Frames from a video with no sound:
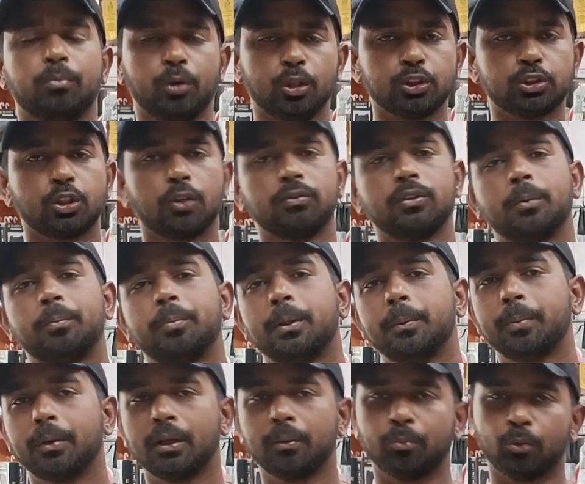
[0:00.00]
मोस्ट ऑफ द
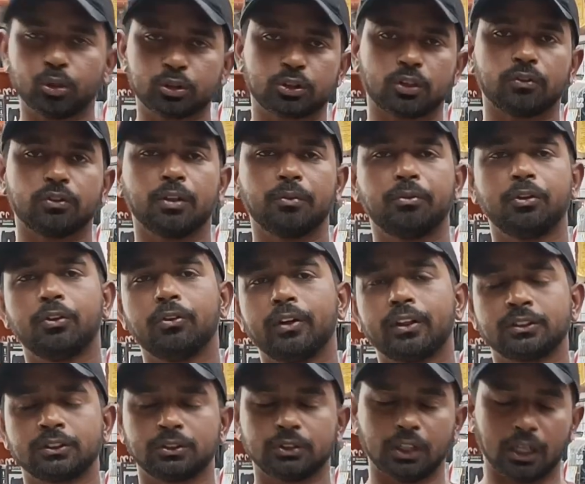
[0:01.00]
पीपल मोस्ट ऑफ द
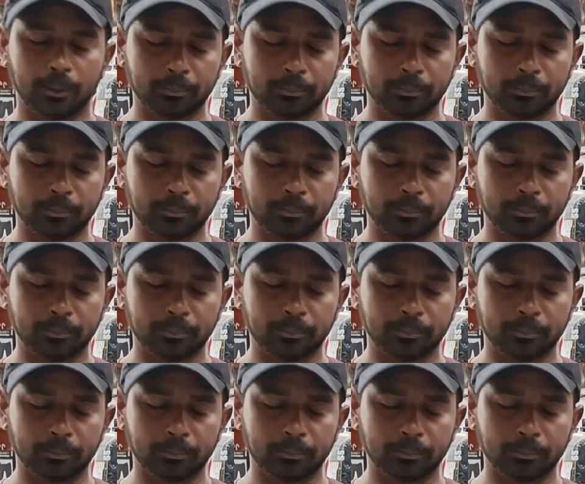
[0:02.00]
व्यूवर्स